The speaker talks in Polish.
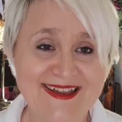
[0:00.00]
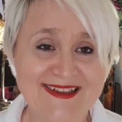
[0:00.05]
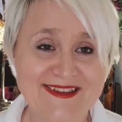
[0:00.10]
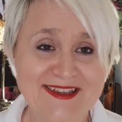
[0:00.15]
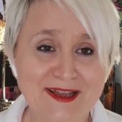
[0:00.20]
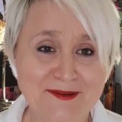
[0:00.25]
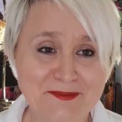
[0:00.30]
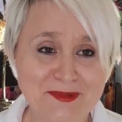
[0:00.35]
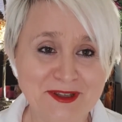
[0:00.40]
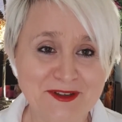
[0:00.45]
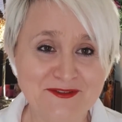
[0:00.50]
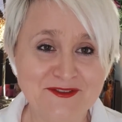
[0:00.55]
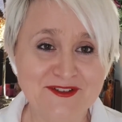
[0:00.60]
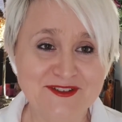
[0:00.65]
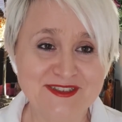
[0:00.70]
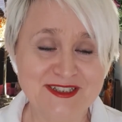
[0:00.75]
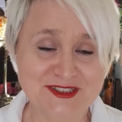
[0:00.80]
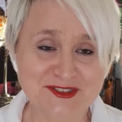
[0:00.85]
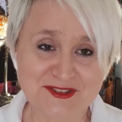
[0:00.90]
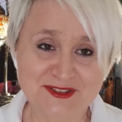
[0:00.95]
na
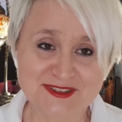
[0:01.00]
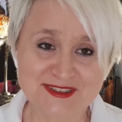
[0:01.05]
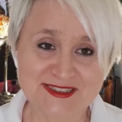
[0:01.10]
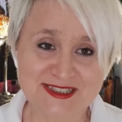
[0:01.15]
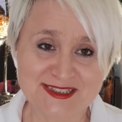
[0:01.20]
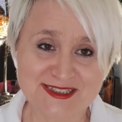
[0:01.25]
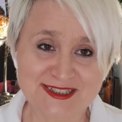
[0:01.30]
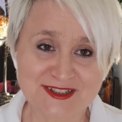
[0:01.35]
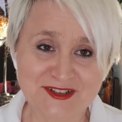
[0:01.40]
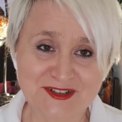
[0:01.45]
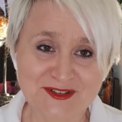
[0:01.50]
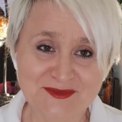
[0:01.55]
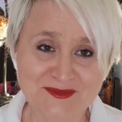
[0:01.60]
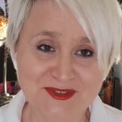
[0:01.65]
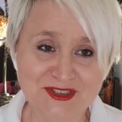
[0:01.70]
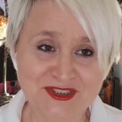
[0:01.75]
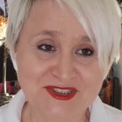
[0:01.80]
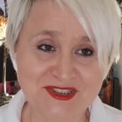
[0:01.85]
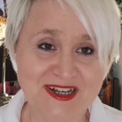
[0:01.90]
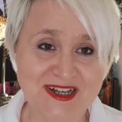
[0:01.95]
pewno zarządca tego
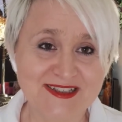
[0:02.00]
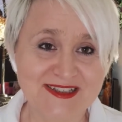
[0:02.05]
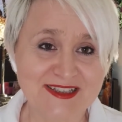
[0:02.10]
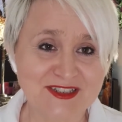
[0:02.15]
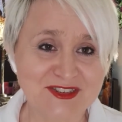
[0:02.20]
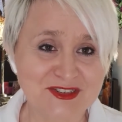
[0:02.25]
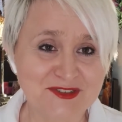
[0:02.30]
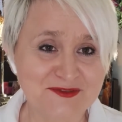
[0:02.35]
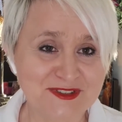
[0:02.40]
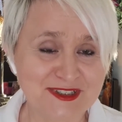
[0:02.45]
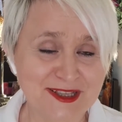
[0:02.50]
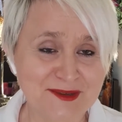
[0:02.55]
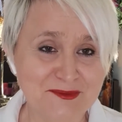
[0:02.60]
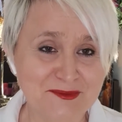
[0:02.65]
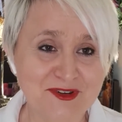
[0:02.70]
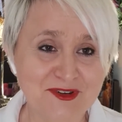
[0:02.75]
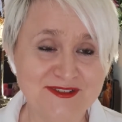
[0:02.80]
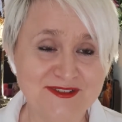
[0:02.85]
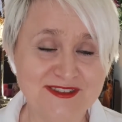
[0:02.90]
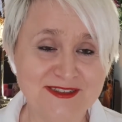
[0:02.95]
mieszkania, czy
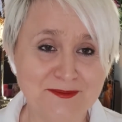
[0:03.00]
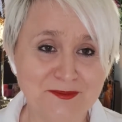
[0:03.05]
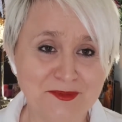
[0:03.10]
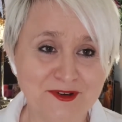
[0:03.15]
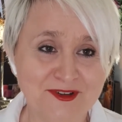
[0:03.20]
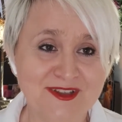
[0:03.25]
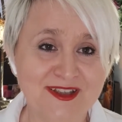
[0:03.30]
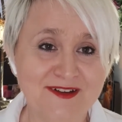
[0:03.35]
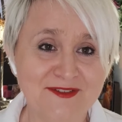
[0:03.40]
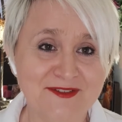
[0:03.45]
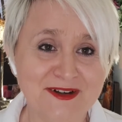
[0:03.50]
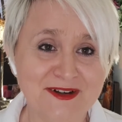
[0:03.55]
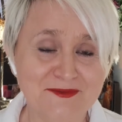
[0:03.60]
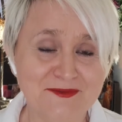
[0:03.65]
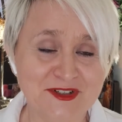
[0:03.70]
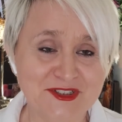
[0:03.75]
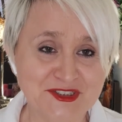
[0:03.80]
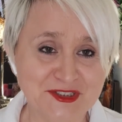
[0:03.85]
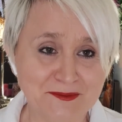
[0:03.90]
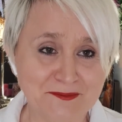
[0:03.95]
wynajmujący poda Wam
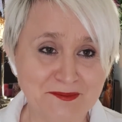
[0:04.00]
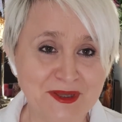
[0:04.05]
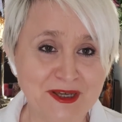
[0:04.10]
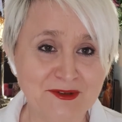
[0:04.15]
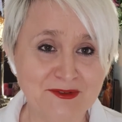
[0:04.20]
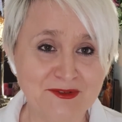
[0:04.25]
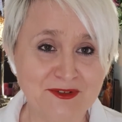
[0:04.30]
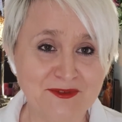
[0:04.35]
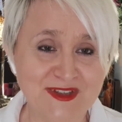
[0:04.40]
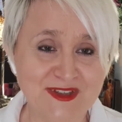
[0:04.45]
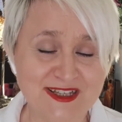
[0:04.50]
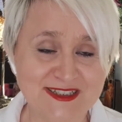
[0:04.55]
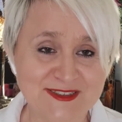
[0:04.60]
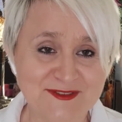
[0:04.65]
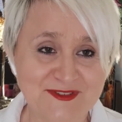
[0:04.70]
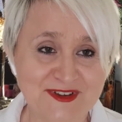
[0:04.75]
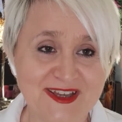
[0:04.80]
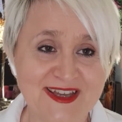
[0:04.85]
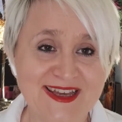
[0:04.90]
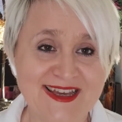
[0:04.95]
właśnie pełną
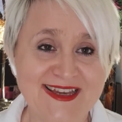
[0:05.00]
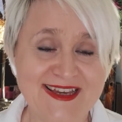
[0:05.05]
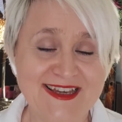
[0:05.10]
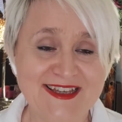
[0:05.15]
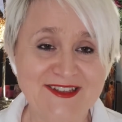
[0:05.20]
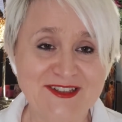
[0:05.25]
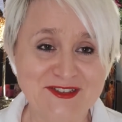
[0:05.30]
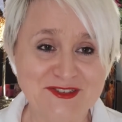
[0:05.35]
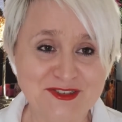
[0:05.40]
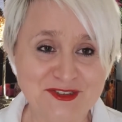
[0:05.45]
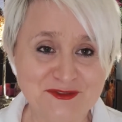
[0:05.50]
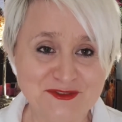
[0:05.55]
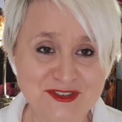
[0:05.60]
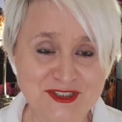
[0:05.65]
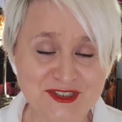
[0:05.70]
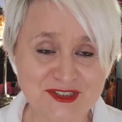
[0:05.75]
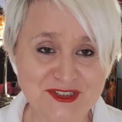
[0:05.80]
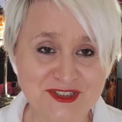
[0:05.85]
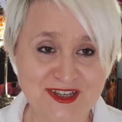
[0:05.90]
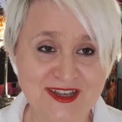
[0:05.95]
nazwę i nie
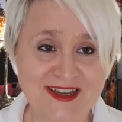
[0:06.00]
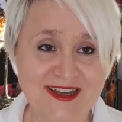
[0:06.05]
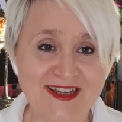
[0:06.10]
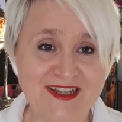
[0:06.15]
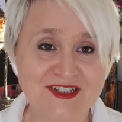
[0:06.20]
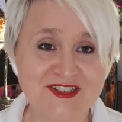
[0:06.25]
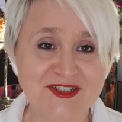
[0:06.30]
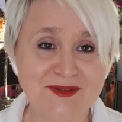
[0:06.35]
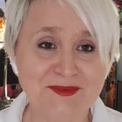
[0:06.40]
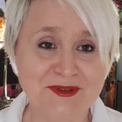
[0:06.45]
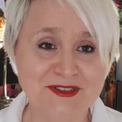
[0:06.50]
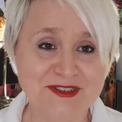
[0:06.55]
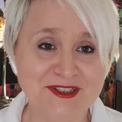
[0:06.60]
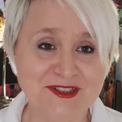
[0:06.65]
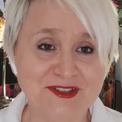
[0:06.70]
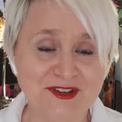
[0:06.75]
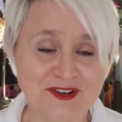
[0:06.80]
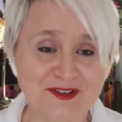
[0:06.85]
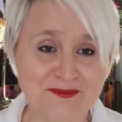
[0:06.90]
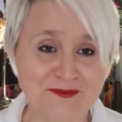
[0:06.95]
dziwcie się, że będzie
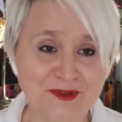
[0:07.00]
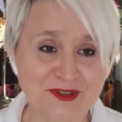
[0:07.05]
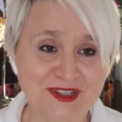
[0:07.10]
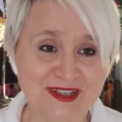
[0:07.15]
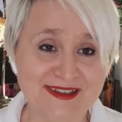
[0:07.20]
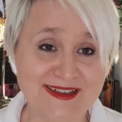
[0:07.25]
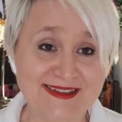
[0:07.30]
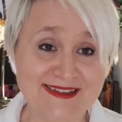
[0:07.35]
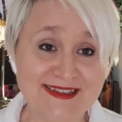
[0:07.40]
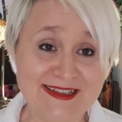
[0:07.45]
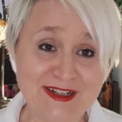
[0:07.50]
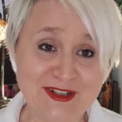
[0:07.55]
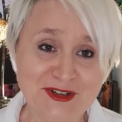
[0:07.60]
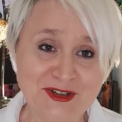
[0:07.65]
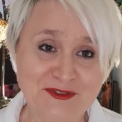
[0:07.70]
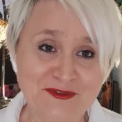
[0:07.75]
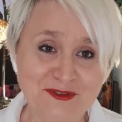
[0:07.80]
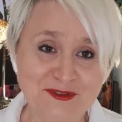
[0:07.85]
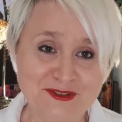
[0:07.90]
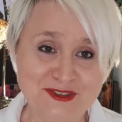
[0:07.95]
to podana tylko
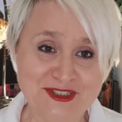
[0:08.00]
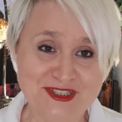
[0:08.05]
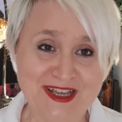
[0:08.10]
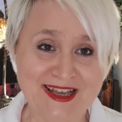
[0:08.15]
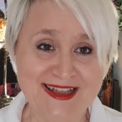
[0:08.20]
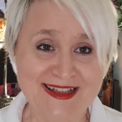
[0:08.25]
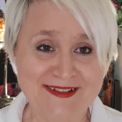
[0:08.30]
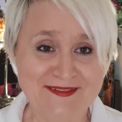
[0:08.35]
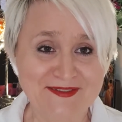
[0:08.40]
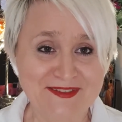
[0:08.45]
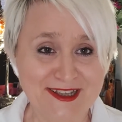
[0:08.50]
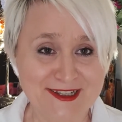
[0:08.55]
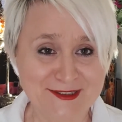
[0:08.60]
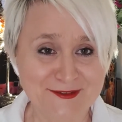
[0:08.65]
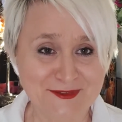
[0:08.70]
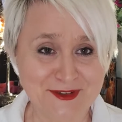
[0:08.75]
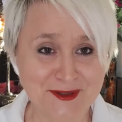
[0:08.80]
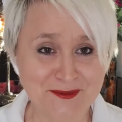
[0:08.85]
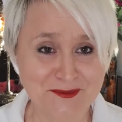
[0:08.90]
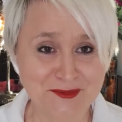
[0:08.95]
i wyłącznie
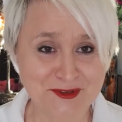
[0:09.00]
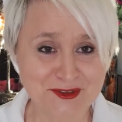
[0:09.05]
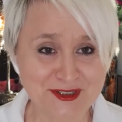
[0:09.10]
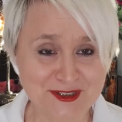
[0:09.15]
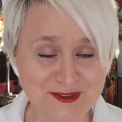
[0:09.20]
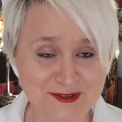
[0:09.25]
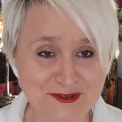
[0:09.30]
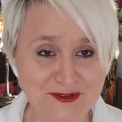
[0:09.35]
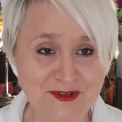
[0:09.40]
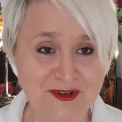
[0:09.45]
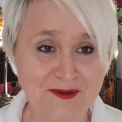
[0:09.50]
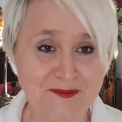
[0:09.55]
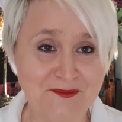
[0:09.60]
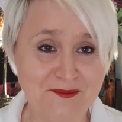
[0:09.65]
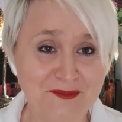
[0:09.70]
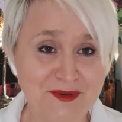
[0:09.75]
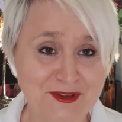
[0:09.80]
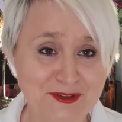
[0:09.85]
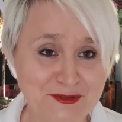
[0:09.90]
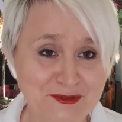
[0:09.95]
nazwa budynku,
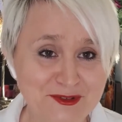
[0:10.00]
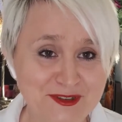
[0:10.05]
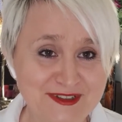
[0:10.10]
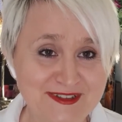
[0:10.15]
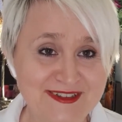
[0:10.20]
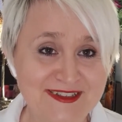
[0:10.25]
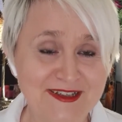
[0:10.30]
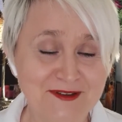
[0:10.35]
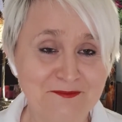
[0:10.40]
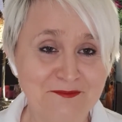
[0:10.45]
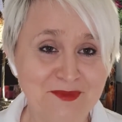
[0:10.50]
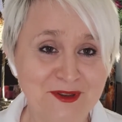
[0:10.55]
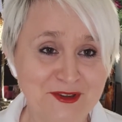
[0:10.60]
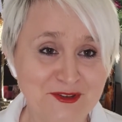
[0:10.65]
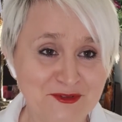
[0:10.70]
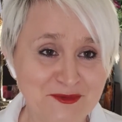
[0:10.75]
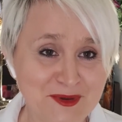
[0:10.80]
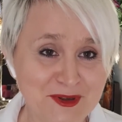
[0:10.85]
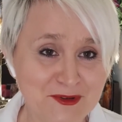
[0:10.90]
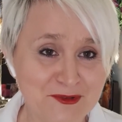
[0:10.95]
bez ulicy, bez
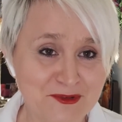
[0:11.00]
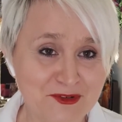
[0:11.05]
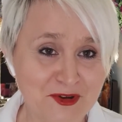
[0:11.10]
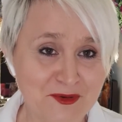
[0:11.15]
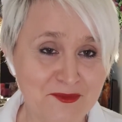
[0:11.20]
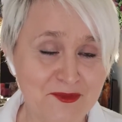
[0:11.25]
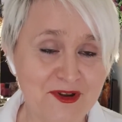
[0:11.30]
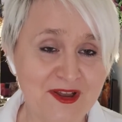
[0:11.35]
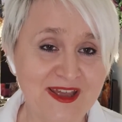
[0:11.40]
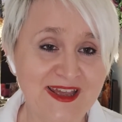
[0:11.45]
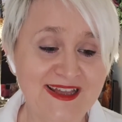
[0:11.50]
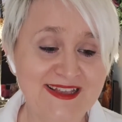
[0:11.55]
numeru domu.